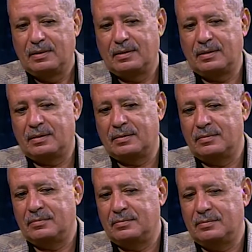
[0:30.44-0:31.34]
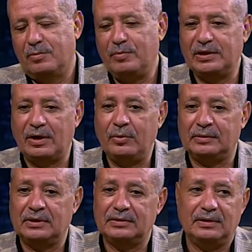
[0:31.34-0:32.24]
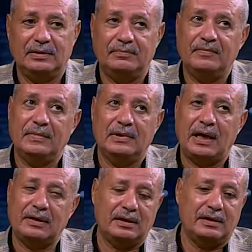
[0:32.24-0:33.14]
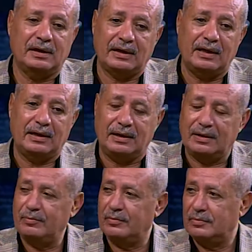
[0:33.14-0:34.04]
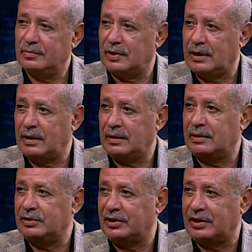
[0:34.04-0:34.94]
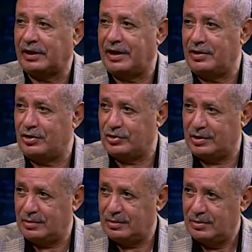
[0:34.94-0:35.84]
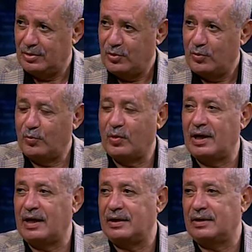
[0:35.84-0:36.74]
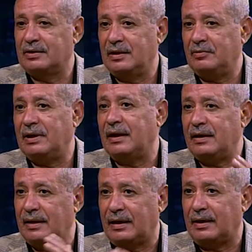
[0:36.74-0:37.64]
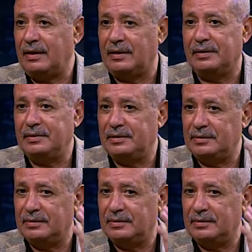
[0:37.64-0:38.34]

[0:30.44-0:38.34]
آه هم بدأوا أساسا لا يقدر يلغي العلم ولا يقدر يلغي النشيد ولا يقدر ولكن هكذا يعني